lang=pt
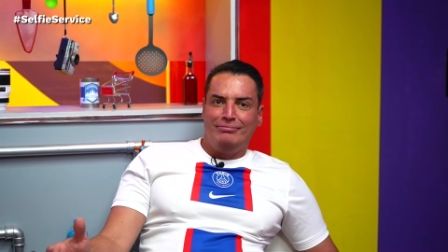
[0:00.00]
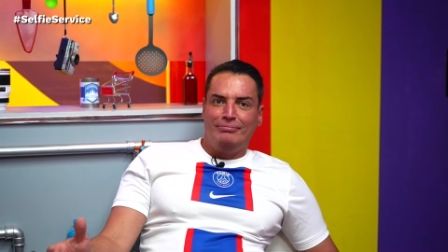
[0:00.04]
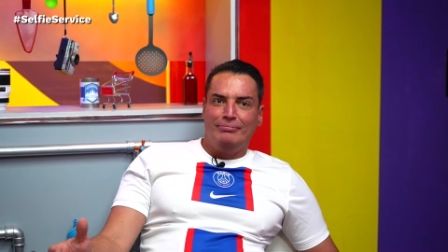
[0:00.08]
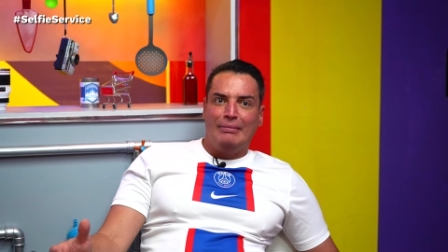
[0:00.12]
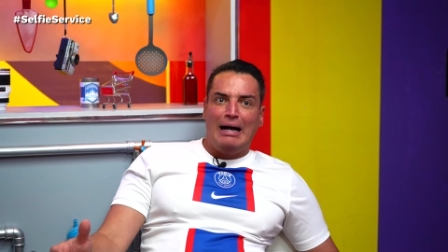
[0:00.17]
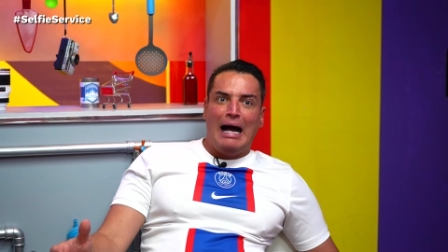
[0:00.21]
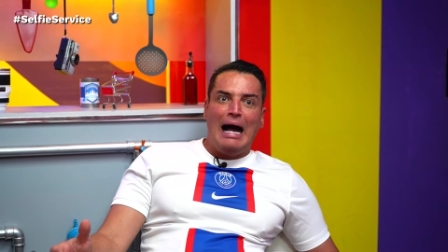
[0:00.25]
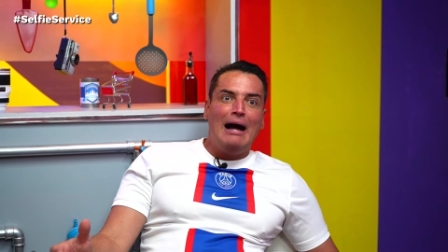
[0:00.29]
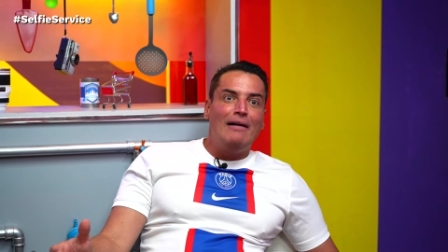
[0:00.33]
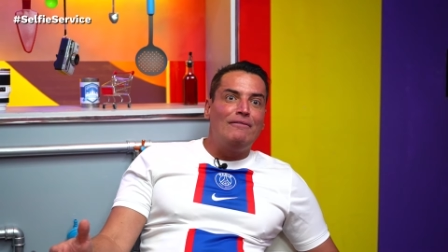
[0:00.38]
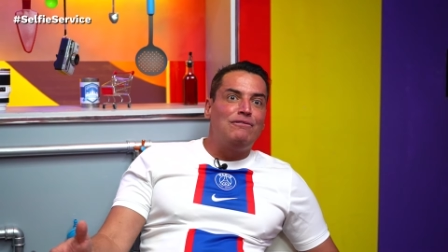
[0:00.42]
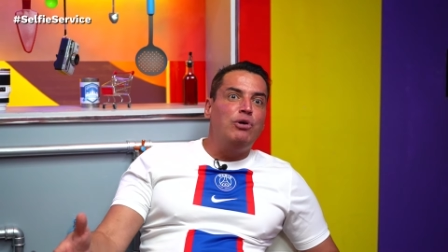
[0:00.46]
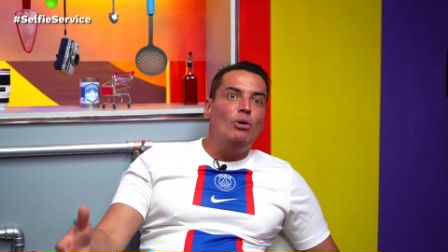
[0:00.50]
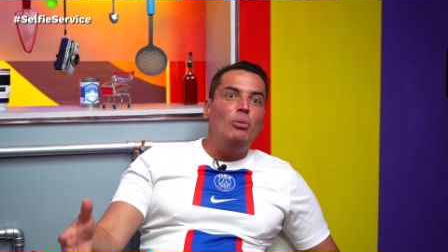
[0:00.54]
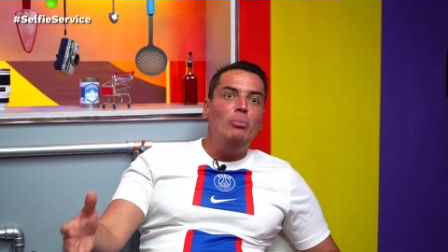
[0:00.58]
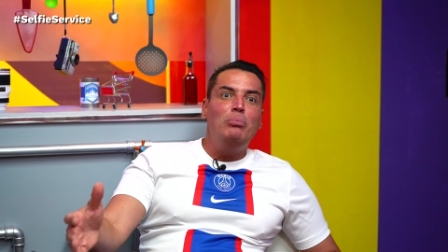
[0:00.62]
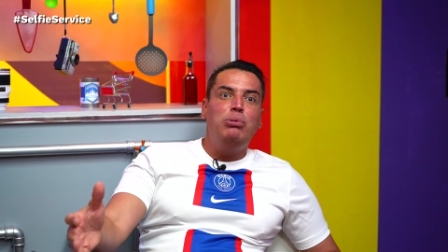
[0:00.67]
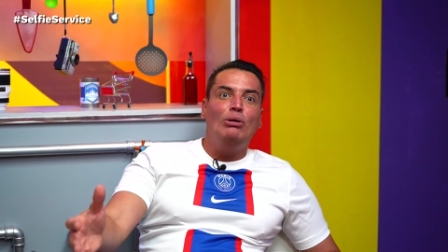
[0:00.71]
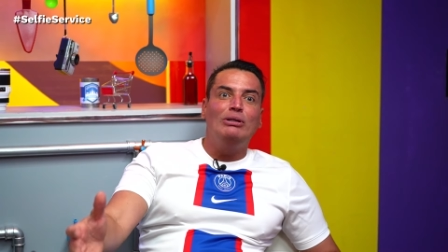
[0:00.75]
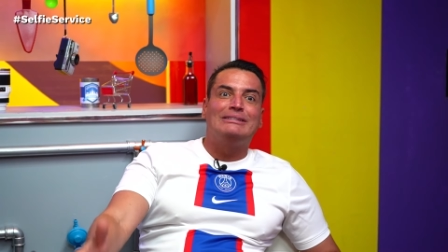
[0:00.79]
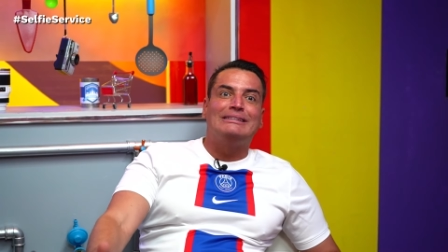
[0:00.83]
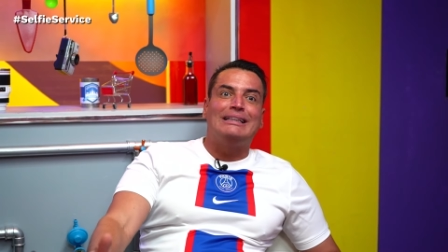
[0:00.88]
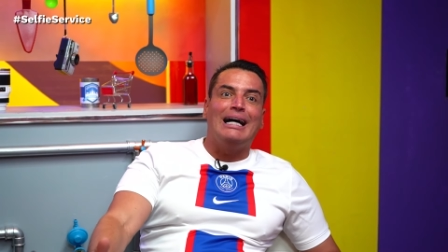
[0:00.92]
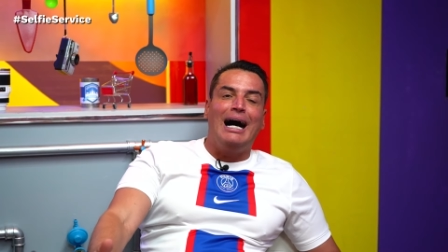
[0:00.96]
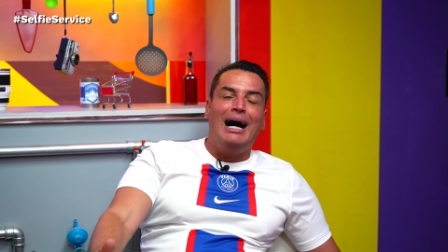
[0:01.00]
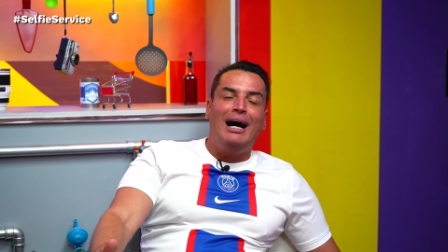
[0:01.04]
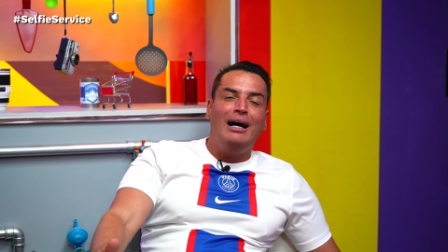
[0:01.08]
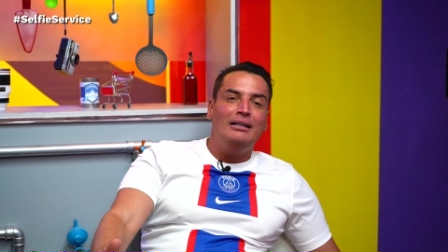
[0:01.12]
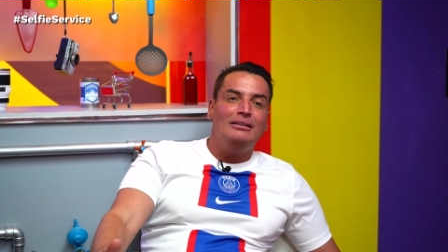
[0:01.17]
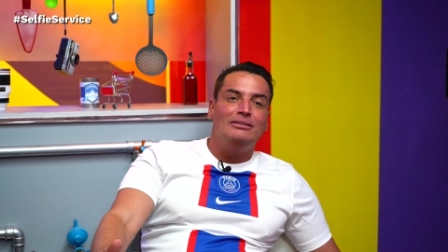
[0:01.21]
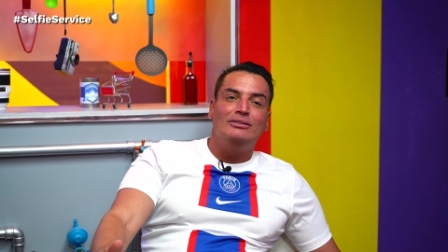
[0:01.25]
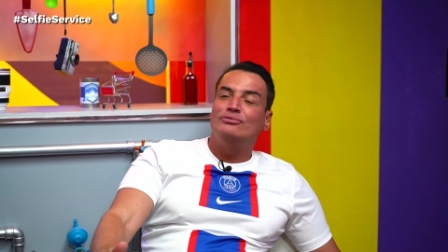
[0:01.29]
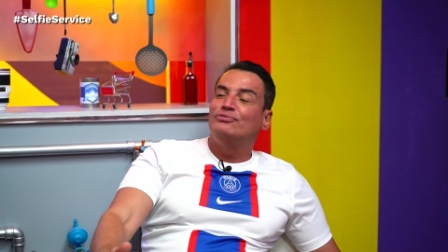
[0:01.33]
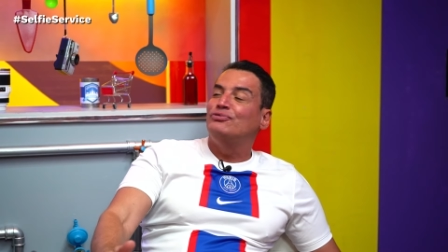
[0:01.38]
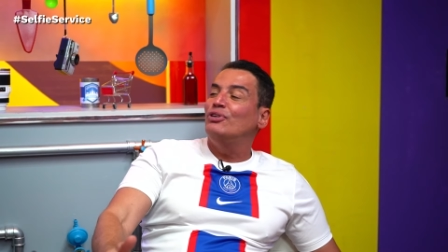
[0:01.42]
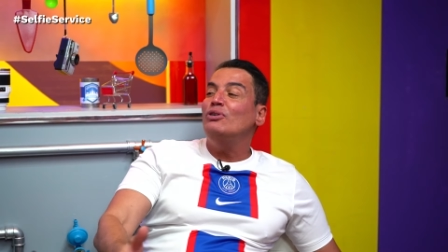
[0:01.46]
Ah, vão botar.
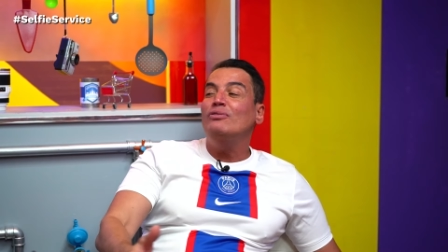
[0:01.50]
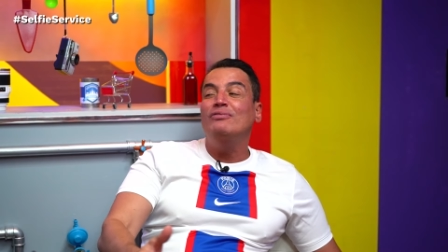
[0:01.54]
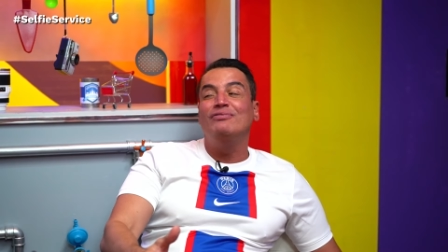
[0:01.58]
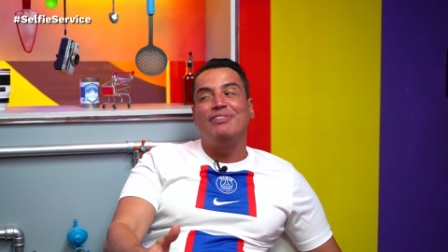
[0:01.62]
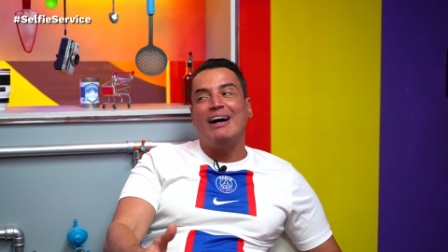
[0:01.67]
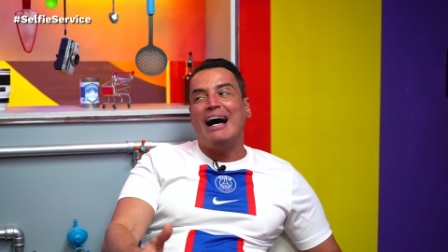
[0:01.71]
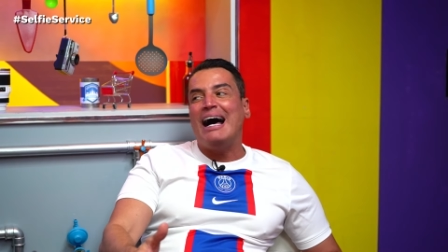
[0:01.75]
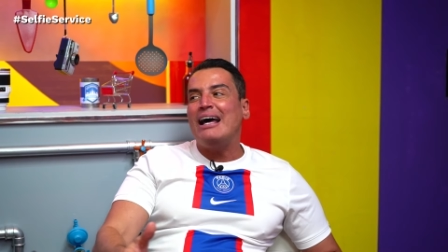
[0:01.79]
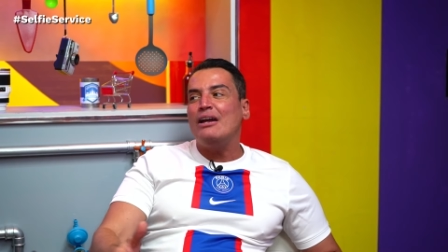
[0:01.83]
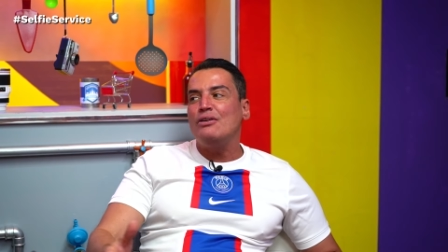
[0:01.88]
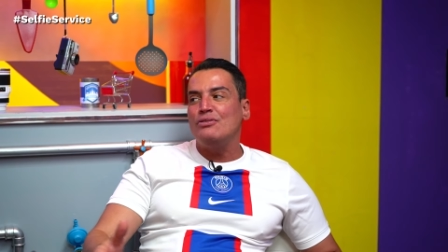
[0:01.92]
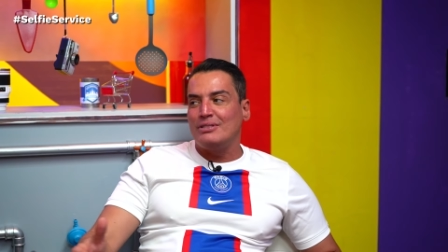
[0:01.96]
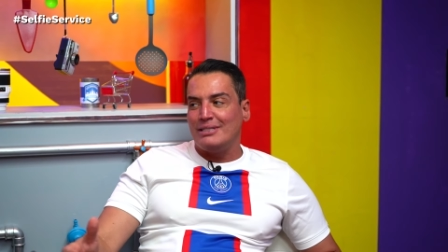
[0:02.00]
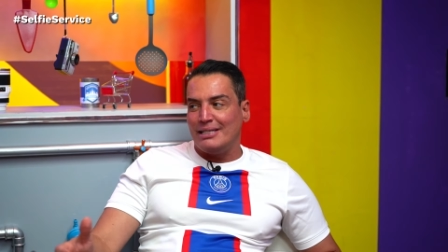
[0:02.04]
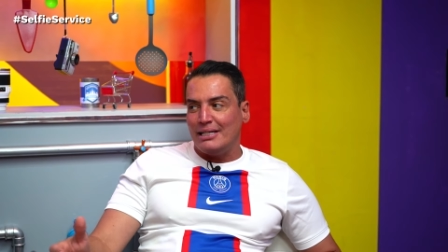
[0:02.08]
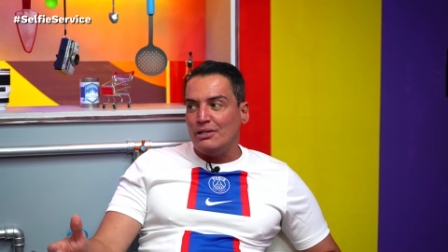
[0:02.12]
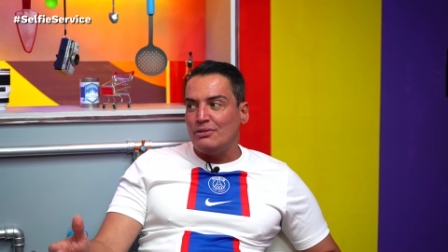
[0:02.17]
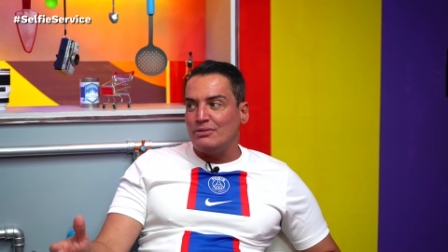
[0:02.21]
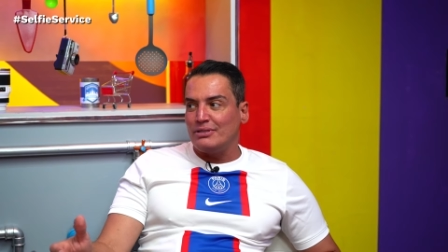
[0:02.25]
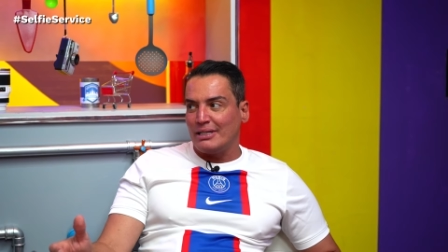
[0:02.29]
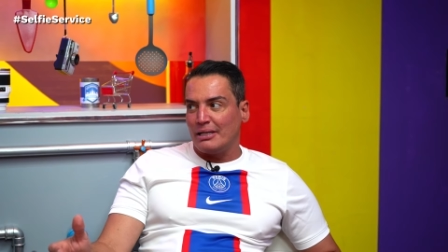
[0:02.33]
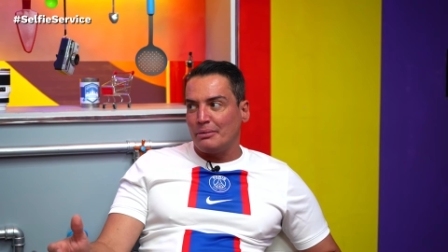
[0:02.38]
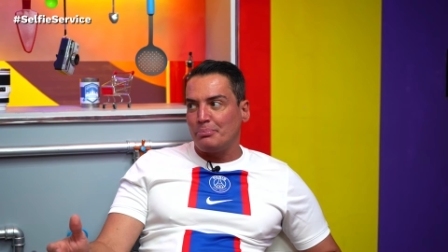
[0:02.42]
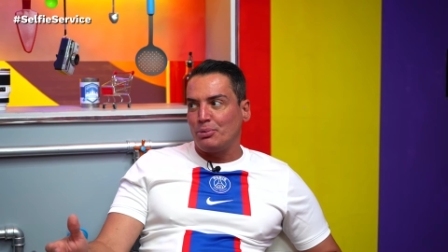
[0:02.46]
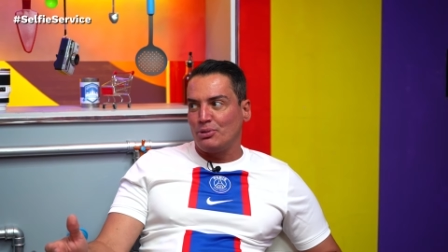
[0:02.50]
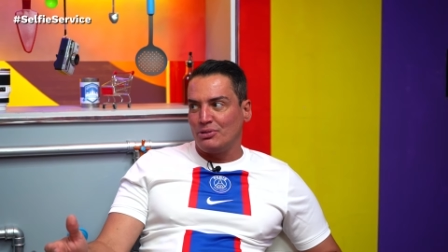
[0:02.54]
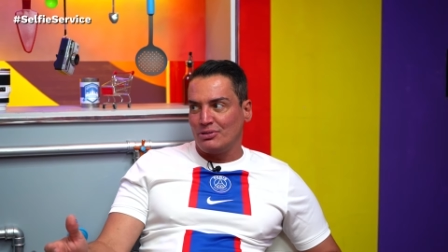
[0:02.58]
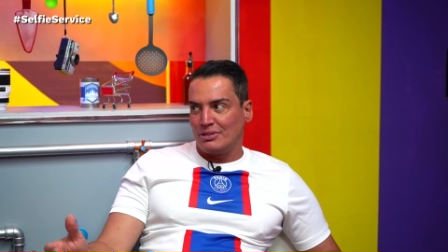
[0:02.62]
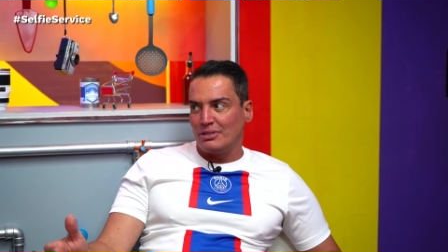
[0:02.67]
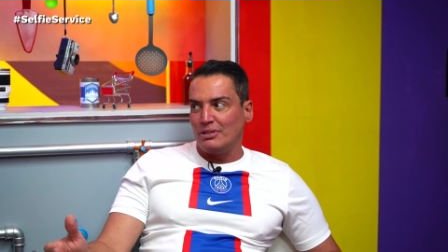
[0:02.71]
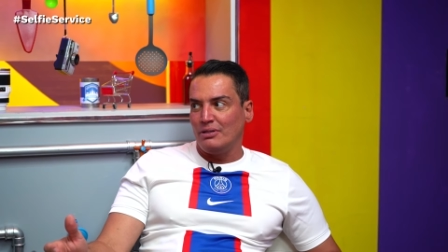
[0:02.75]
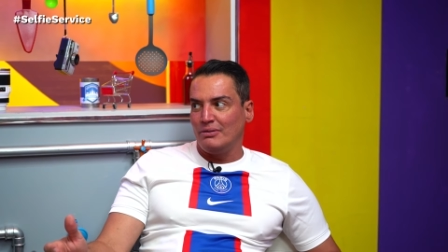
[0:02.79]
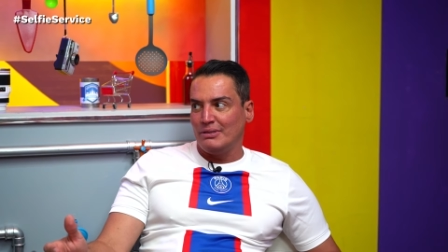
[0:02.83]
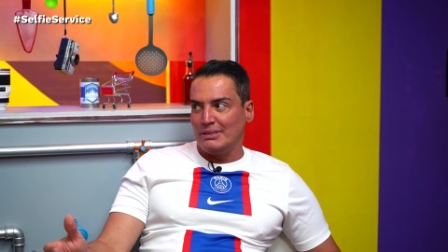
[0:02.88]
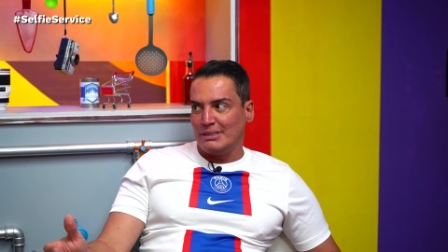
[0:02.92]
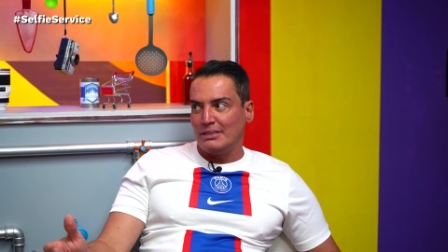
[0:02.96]
Foram vários erros da
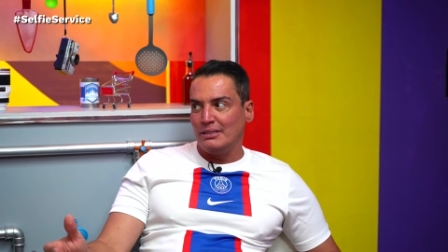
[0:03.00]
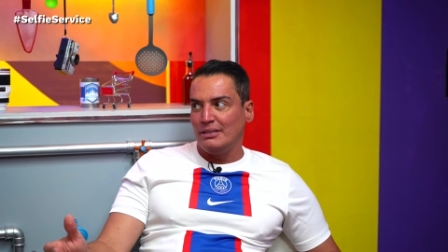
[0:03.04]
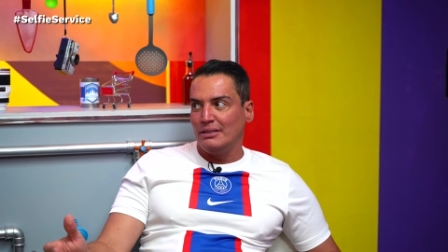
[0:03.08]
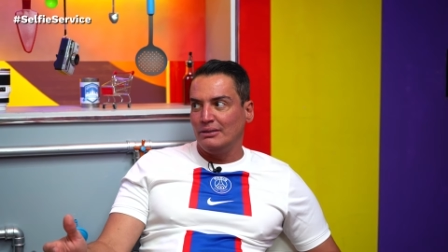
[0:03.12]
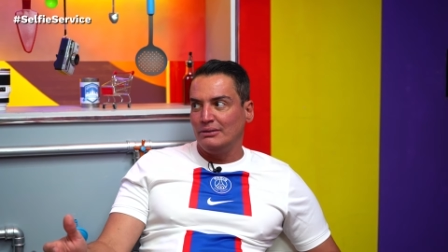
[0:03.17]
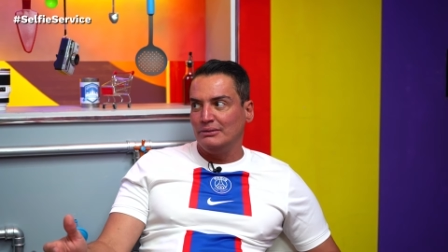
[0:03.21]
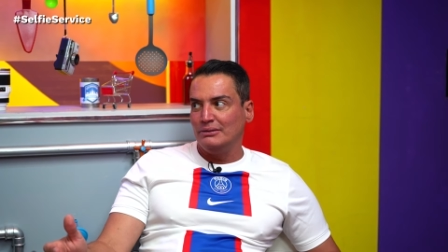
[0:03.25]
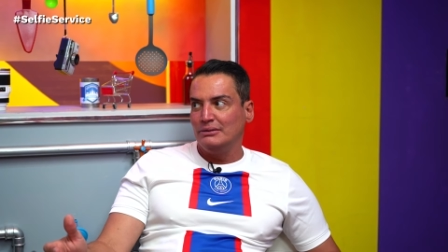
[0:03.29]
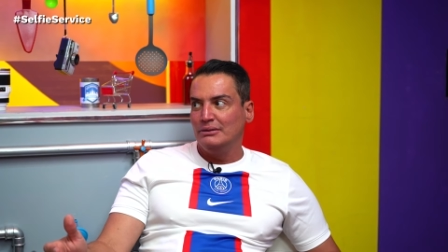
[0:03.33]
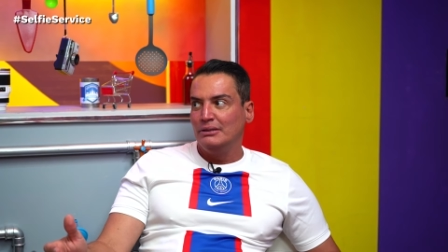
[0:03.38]
produção esse ano.